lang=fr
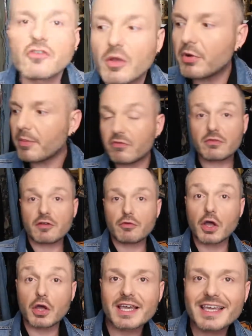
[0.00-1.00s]
J'ai un peu l'impression de
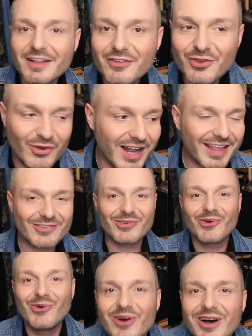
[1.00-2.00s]
t'avoir euh, crié dessus là
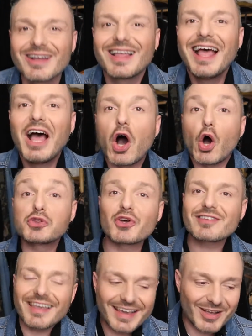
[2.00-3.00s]
du coup euh, en
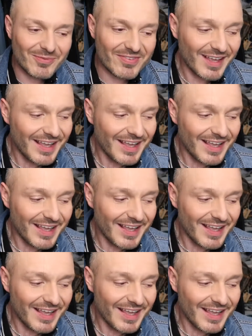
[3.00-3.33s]
entrée comme ça.